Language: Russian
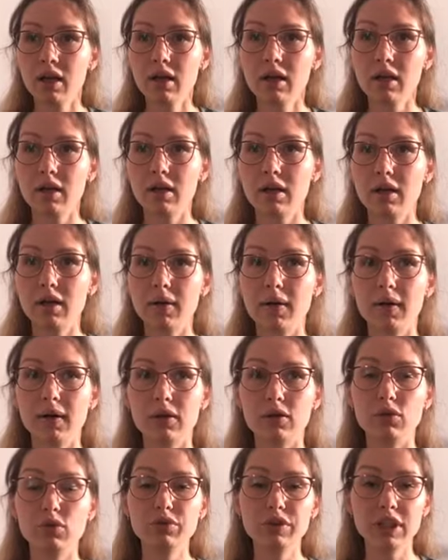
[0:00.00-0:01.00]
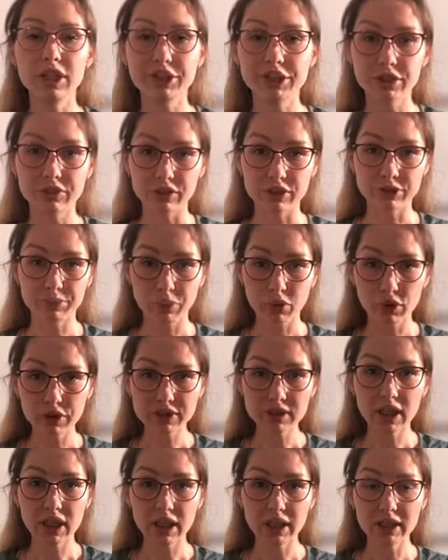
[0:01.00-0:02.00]
Э, увеличивает спрос
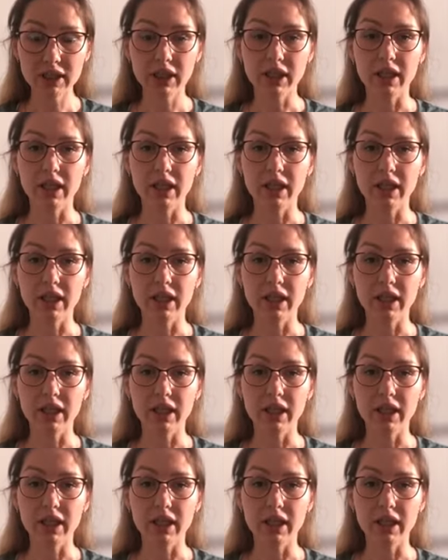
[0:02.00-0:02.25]
на рынке,